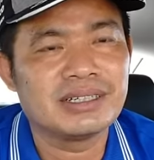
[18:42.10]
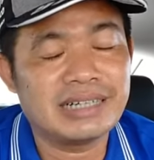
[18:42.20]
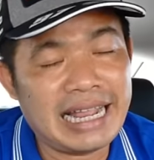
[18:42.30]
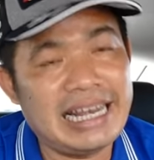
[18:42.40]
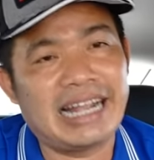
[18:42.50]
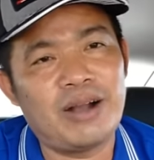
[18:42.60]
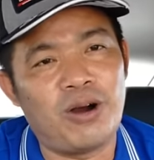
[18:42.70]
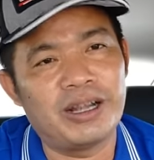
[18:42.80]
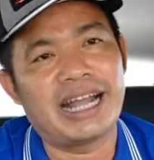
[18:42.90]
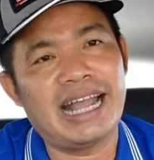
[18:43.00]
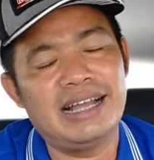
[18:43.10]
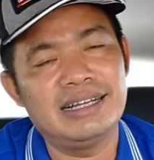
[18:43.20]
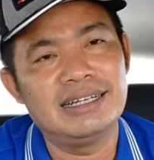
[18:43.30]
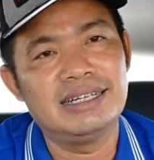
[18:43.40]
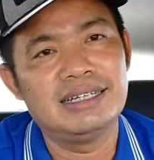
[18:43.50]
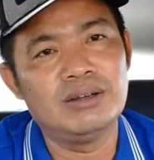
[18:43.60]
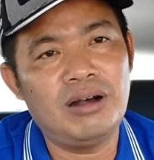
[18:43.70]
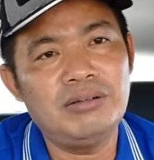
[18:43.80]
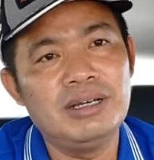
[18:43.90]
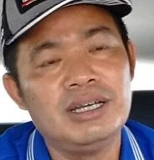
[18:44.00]
đây là câu hỏi đặt ra đúng
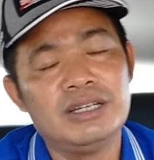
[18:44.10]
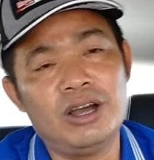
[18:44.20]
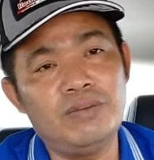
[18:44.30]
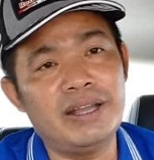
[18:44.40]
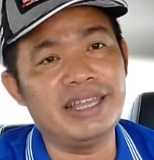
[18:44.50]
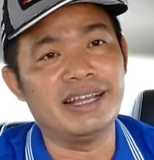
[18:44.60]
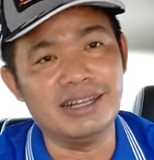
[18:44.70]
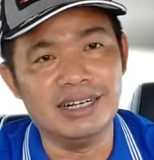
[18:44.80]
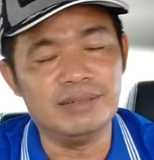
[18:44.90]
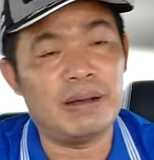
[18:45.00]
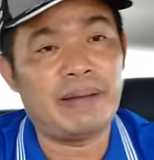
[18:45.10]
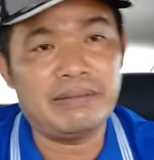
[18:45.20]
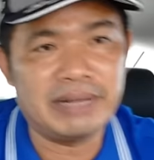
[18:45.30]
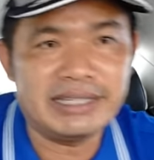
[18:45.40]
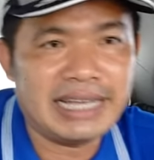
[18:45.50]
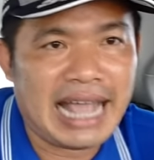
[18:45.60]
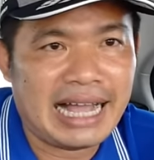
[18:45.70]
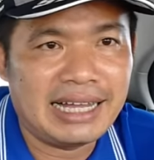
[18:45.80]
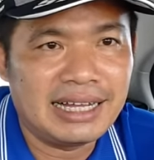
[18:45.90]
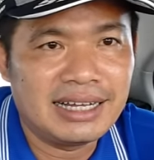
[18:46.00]
không đối với những người mà phản biện chị hằng